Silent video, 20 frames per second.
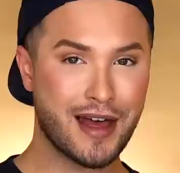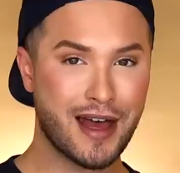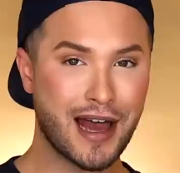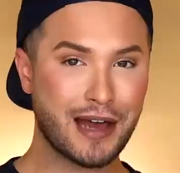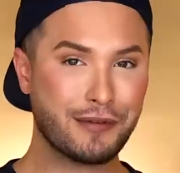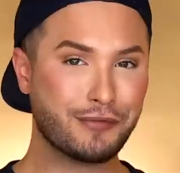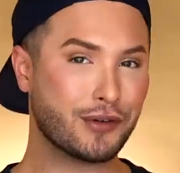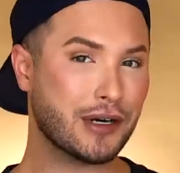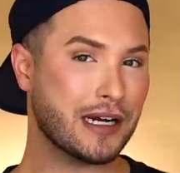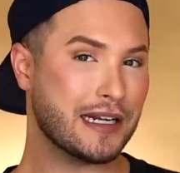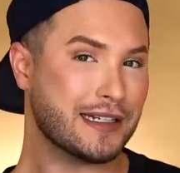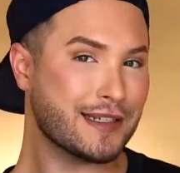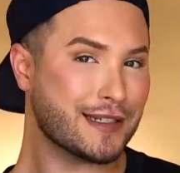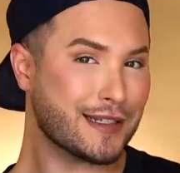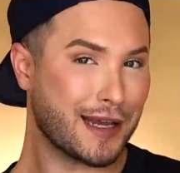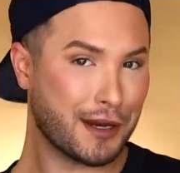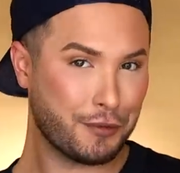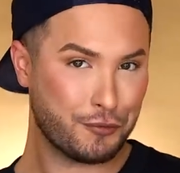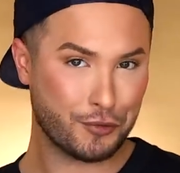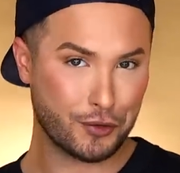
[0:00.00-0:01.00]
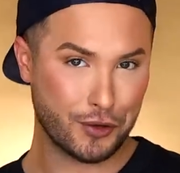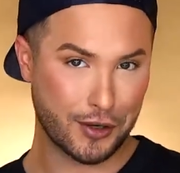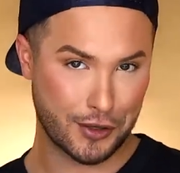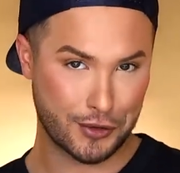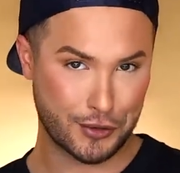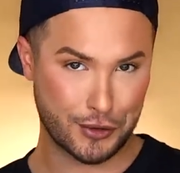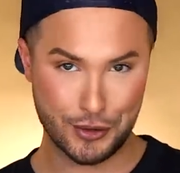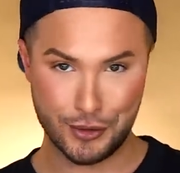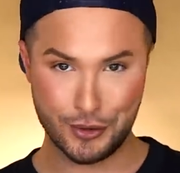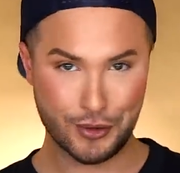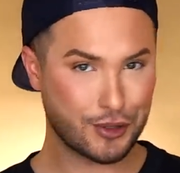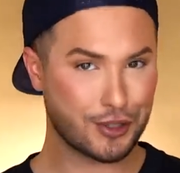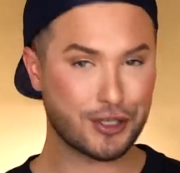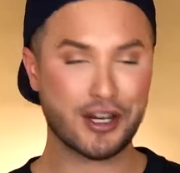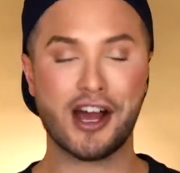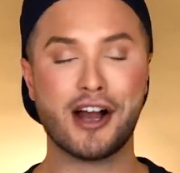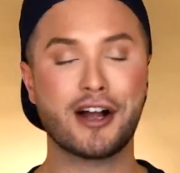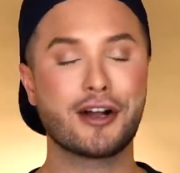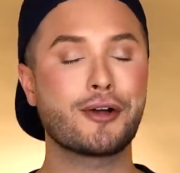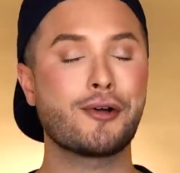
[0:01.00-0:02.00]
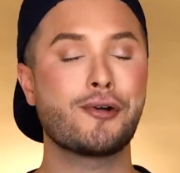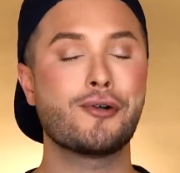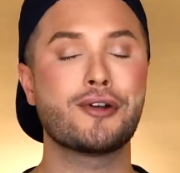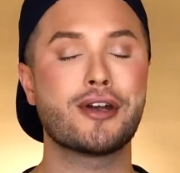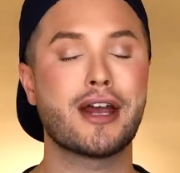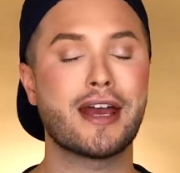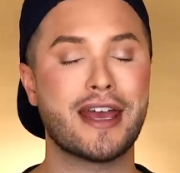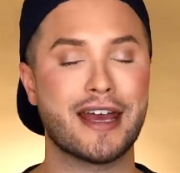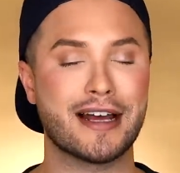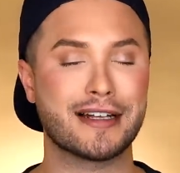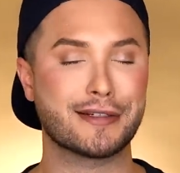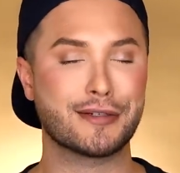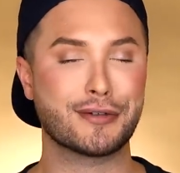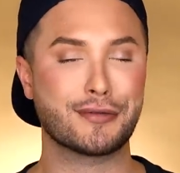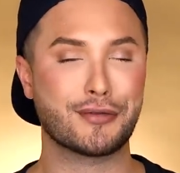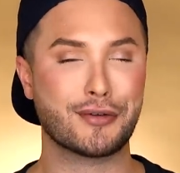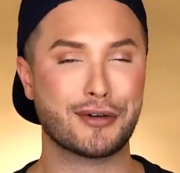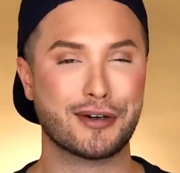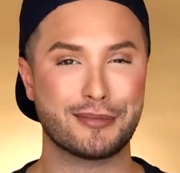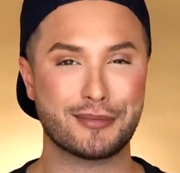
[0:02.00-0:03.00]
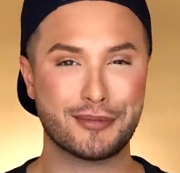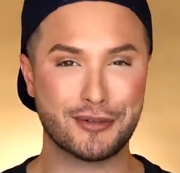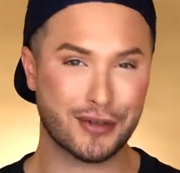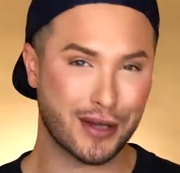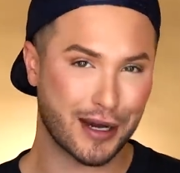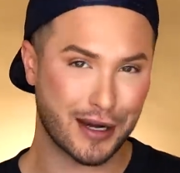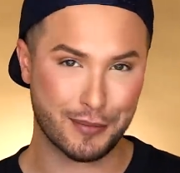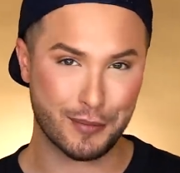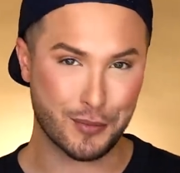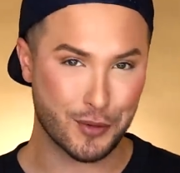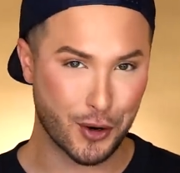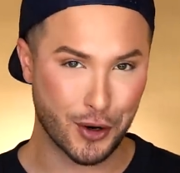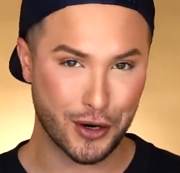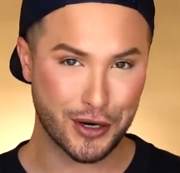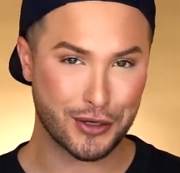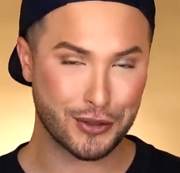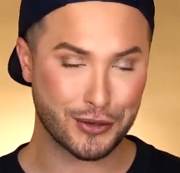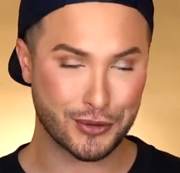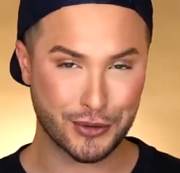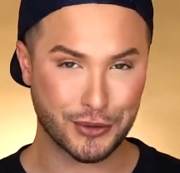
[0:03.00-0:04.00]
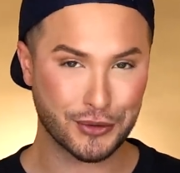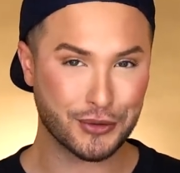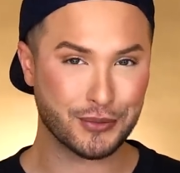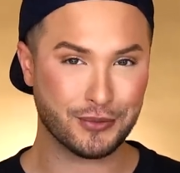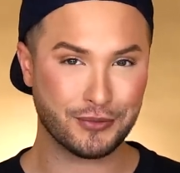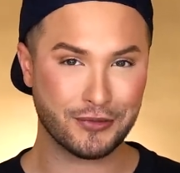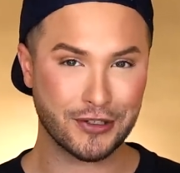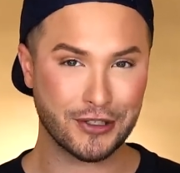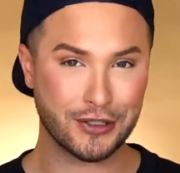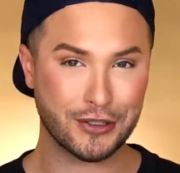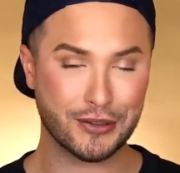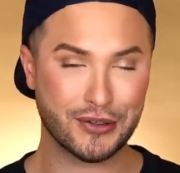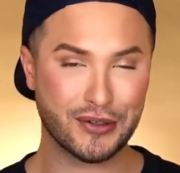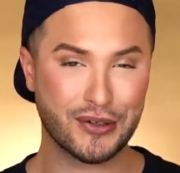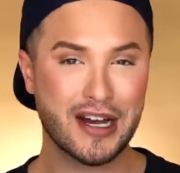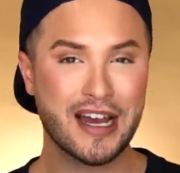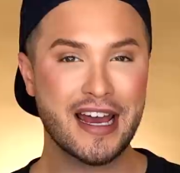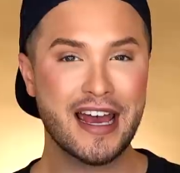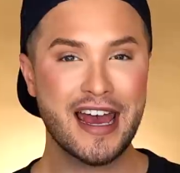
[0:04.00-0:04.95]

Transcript: Hi Friends, einen wunderschönen guten Tag und herzlich willkommen zu einem neuen YouTube-Video.